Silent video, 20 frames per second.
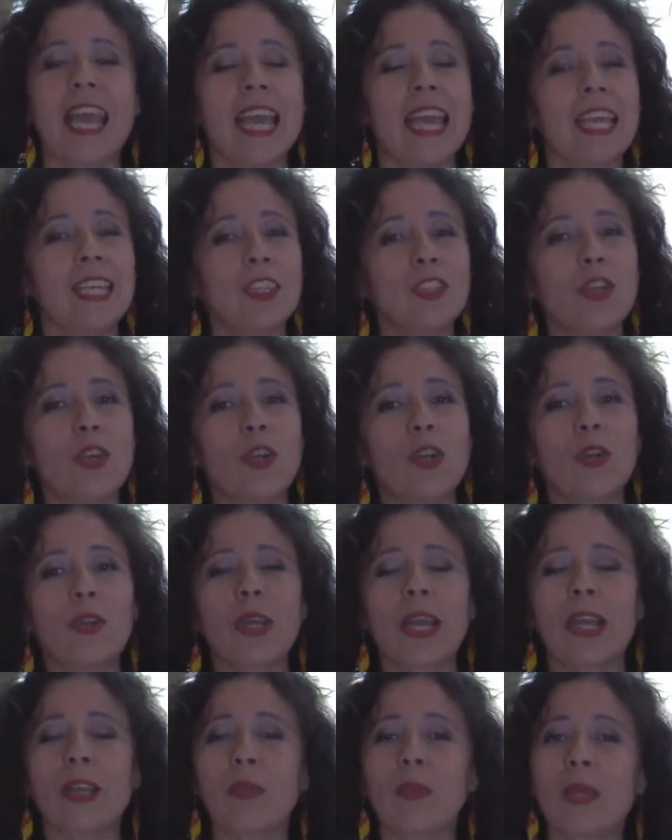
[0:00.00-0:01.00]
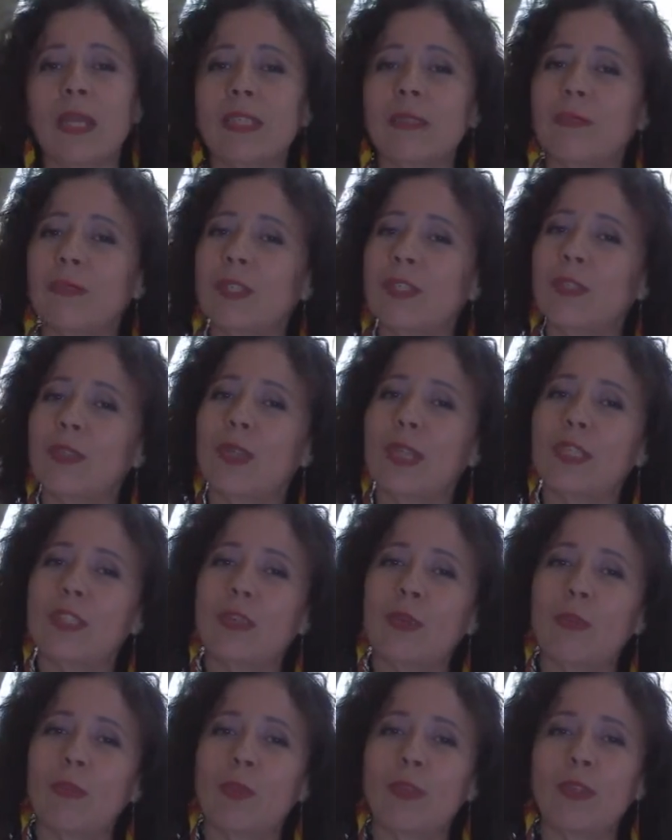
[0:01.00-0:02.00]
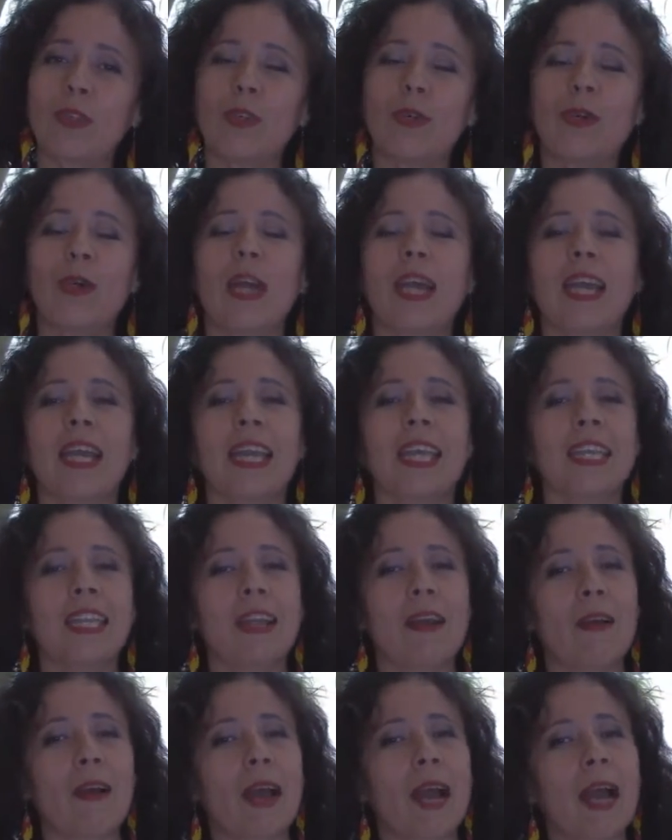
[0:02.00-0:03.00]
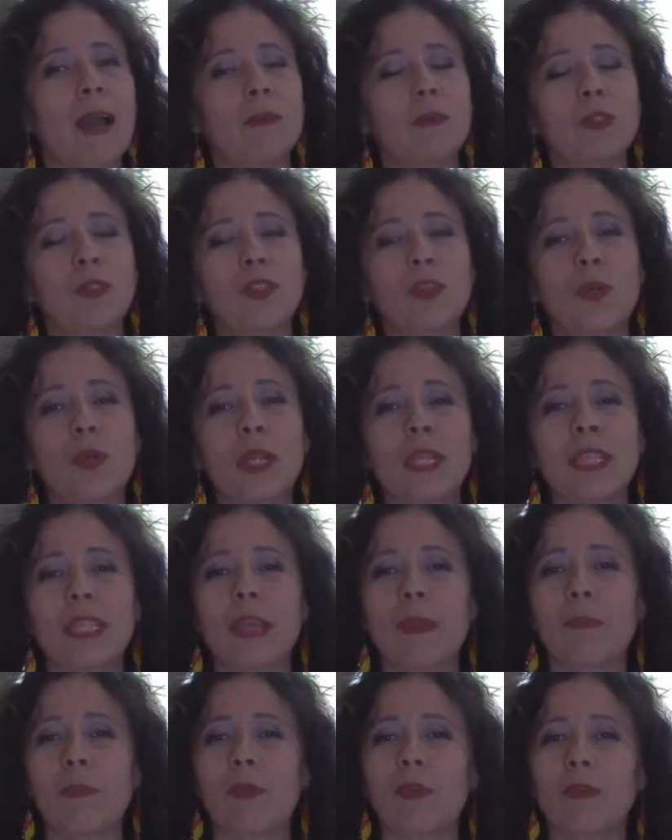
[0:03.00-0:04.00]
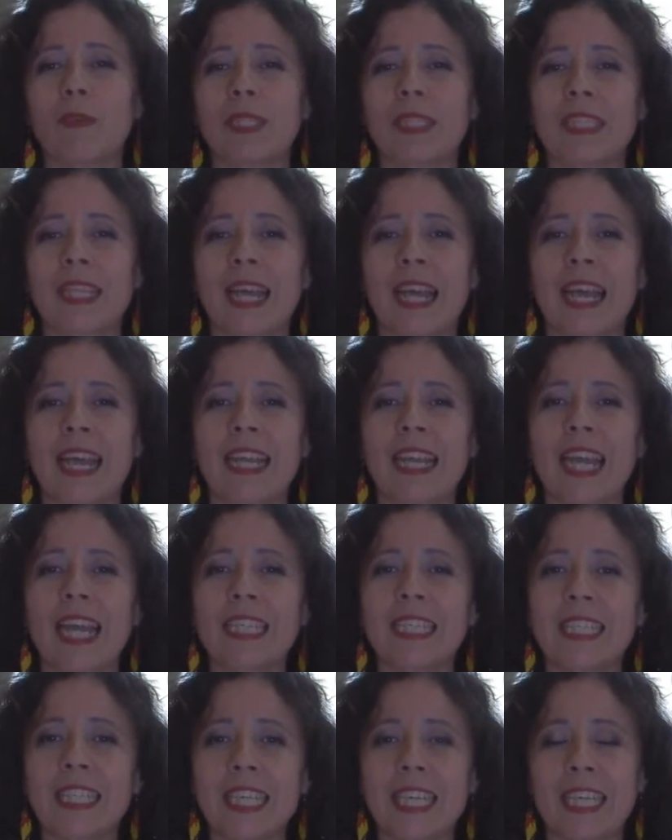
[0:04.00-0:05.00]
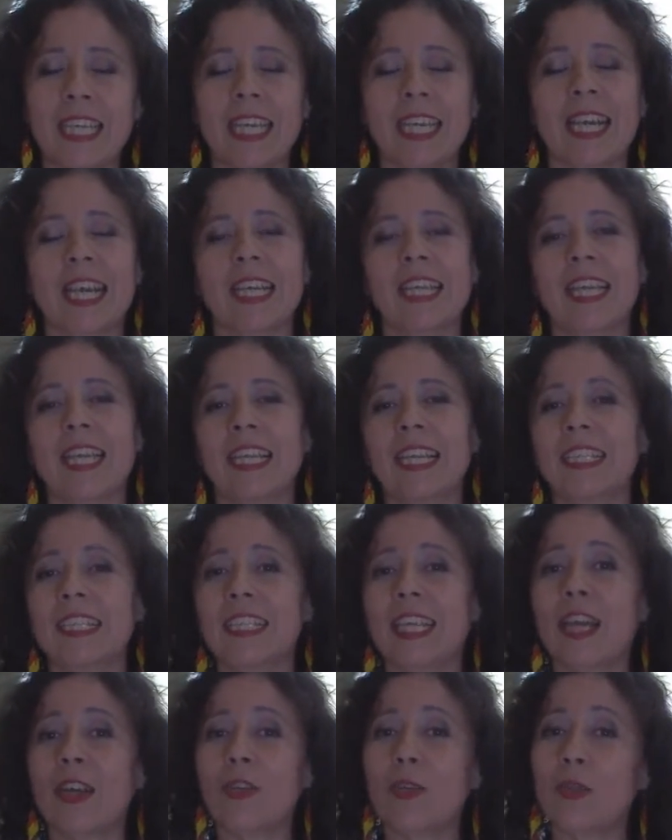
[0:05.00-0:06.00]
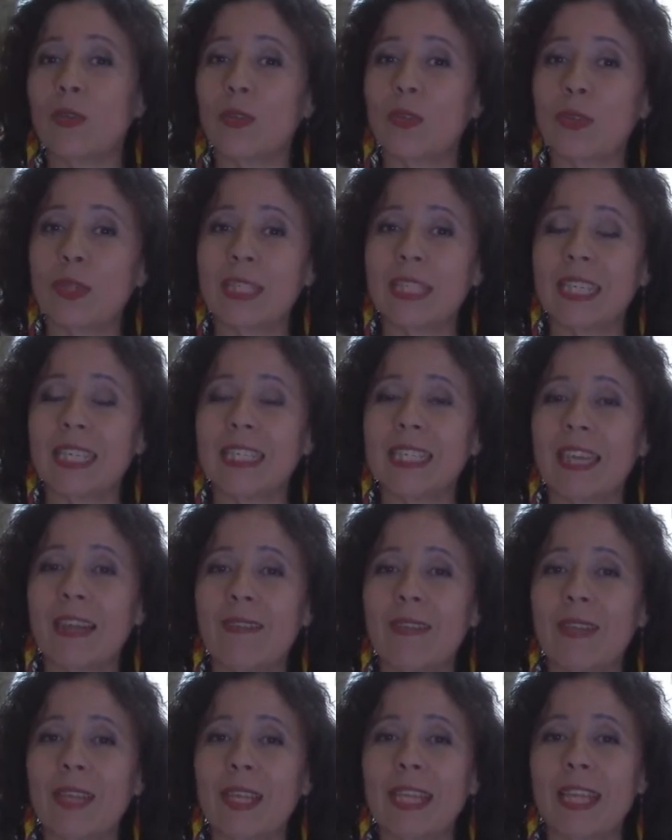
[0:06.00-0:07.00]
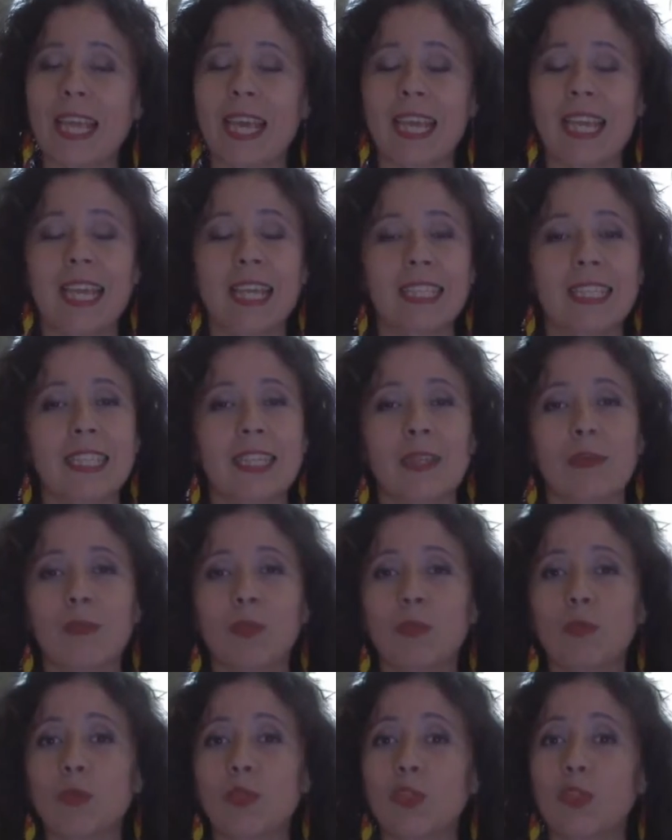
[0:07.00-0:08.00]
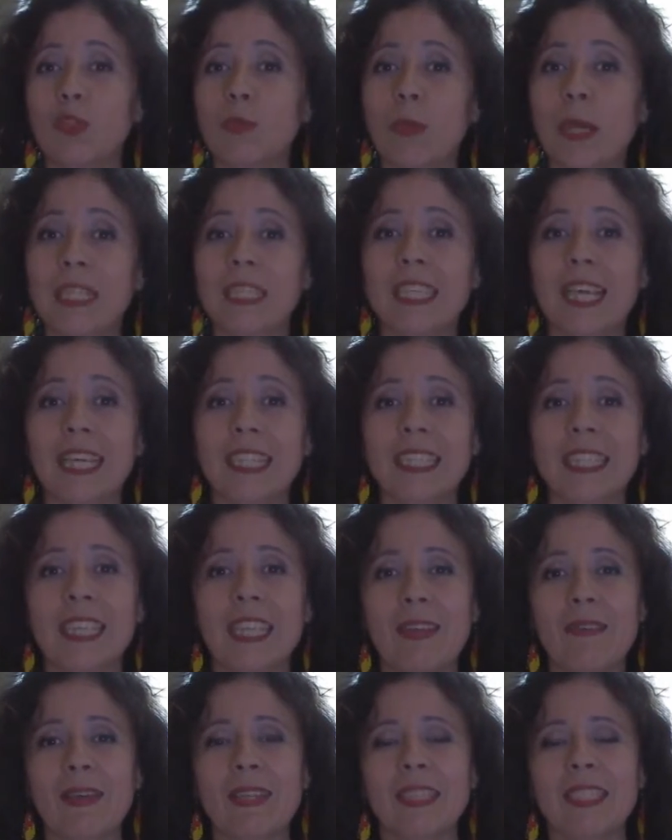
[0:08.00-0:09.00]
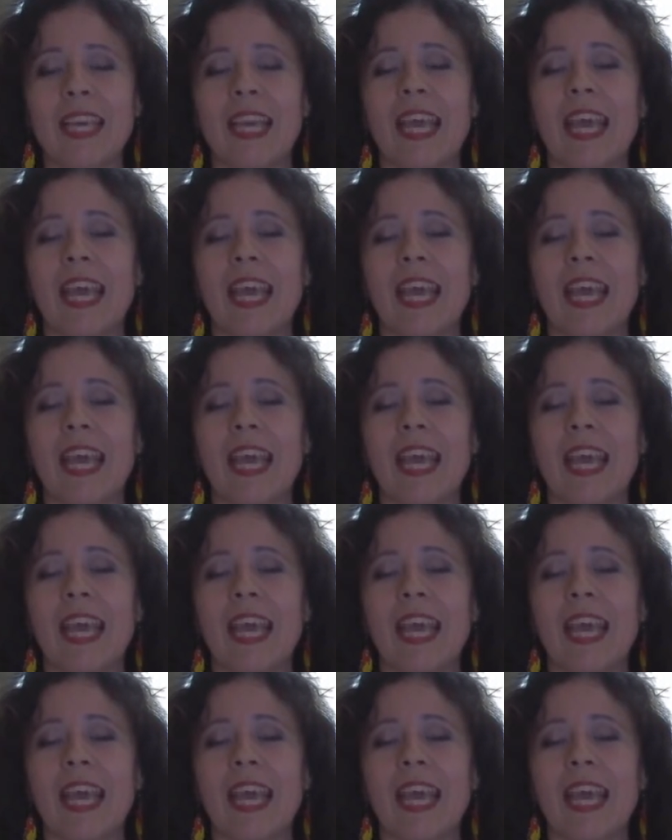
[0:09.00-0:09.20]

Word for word: Es solo que algunas personas como yo, que trabajamos todo el tiempo en nuestra área psíquica y el desarrollo de esas habilidades, las tenemos mucho más activas